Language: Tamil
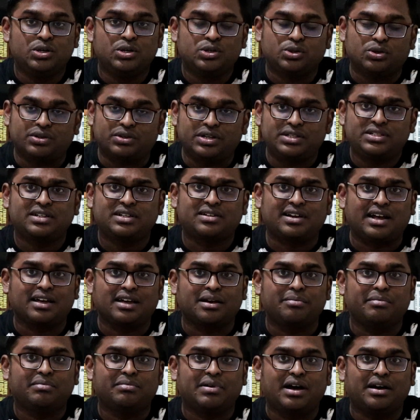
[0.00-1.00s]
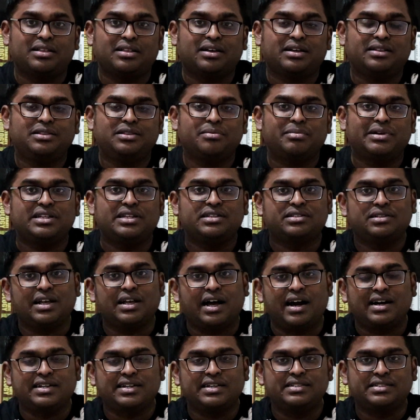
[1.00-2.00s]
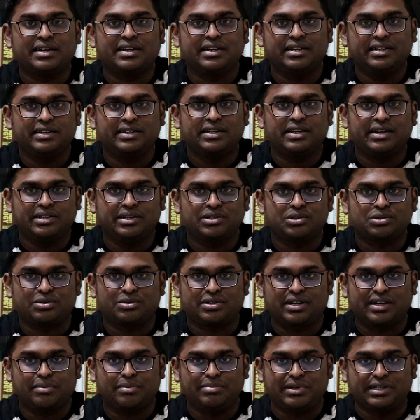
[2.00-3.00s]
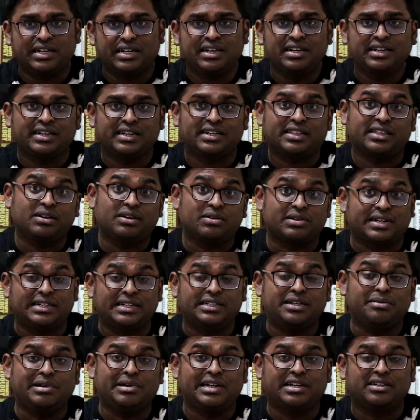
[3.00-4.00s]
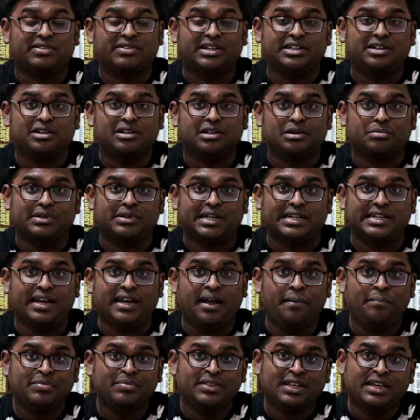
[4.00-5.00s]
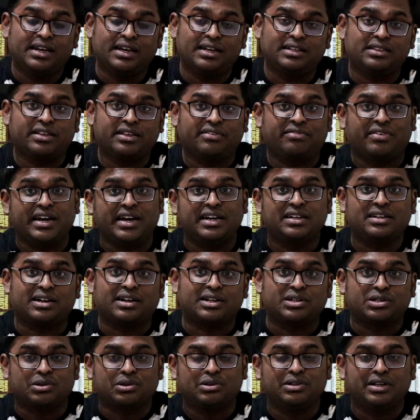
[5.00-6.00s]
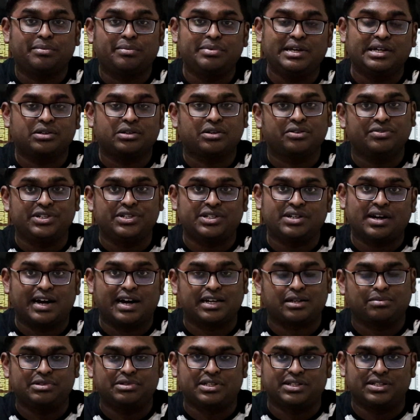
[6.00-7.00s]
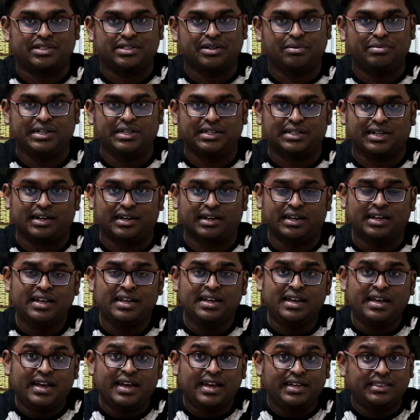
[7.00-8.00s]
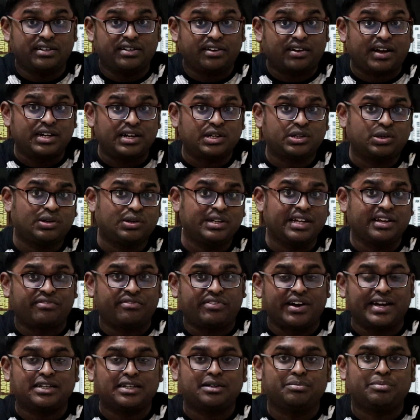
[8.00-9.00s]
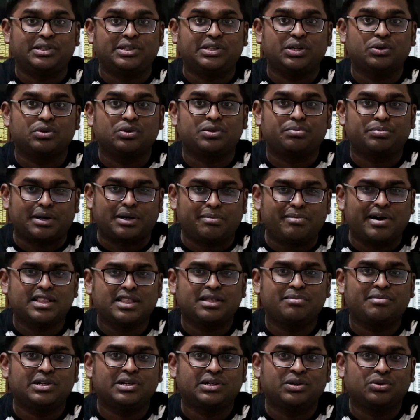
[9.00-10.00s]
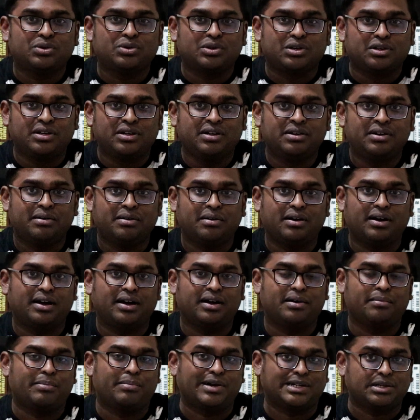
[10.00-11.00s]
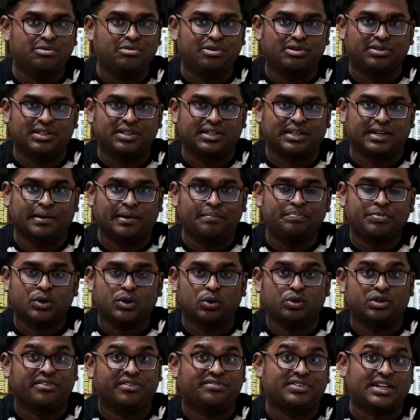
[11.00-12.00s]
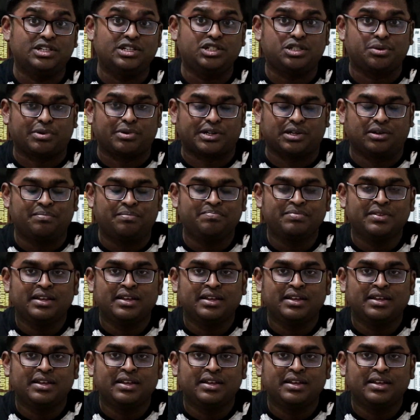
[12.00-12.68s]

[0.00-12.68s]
ஸோ ரிச்சர்ட் ராங்கம் இந்த மாதிரி சில ஆராய்ச்சிகள் என்ன என்ன சொல்கிறாங்க அப்படின்னா கிட்டத்தட்ட ரெண்டு மில்லியன் வருடங்களுக்கு முன்னாடியே இந்த ஃபயர் கண்ட்ரோல் அப்படிங்கிற விஷயம் ஆரம்பிச்சிருச்சு அப்படிங்கிறாங்க இந்த கண்ட்ரோலிங் ஃபயரை பற்றி ஒரு பிரமாதமான ஒரு படமும் வந்திருக்கு ஒரு ஃப்ரெஞ்சு படம்